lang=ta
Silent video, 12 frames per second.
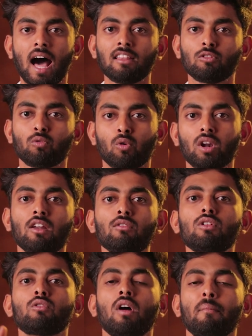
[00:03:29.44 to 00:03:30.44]
அது
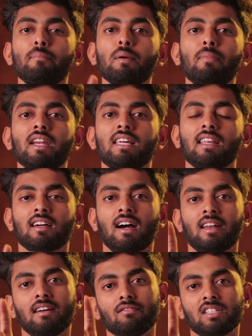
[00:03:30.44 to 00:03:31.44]
ஓரளவுக்கு கம்மி
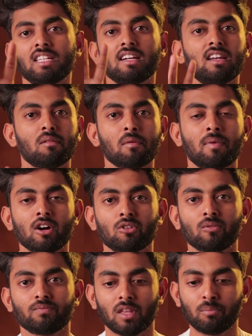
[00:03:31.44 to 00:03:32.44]
பண்ணிக்கிறதுக்கான விஷயங்கள் நம்ம
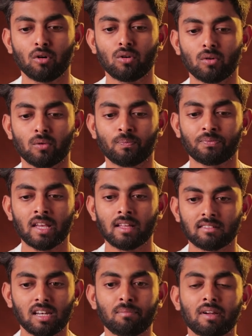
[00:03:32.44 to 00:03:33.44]
பார்க்கணும் இப்போது
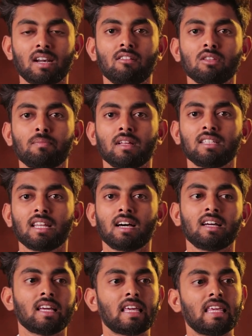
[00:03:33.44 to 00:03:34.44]
சில பேர்லாம் வந்து
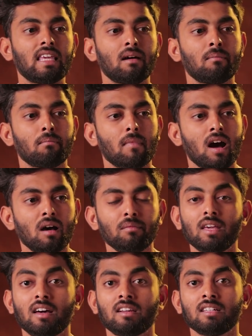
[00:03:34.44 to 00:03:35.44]
பார்த்தீங்கன்னா என்
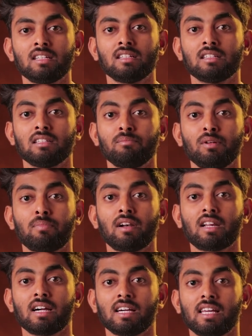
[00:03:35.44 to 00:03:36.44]
மாமியார் இப்படி
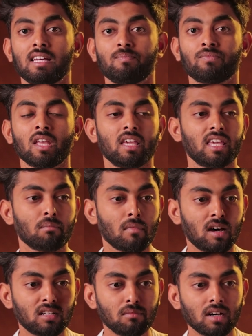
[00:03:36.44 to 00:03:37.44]
பண்ணுறாங்க
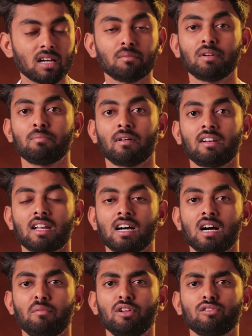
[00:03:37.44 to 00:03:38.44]
என் மருமக இப்படி
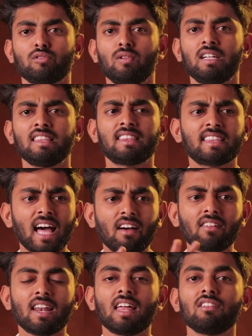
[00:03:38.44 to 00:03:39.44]
பண்ணுறா அப்படின்னு சொல்லிட்டு
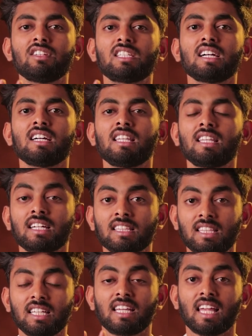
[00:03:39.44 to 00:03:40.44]
தேவையில்லாத
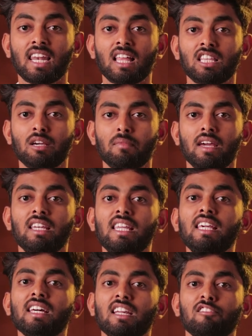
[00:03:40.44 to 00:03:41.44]
விஷயங்களுக்கு எல்லாத்துக்குமே
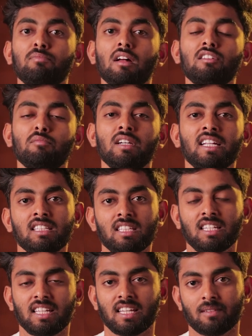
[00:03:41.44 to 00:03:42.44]
நீங்கள் ரெஸ்பான்சிபிலிட்டி
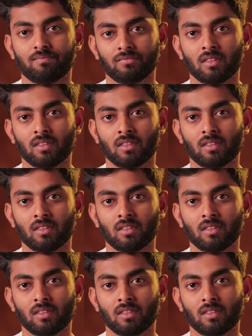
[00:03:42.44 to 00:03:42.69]
எடுத்துக்கிறீங்க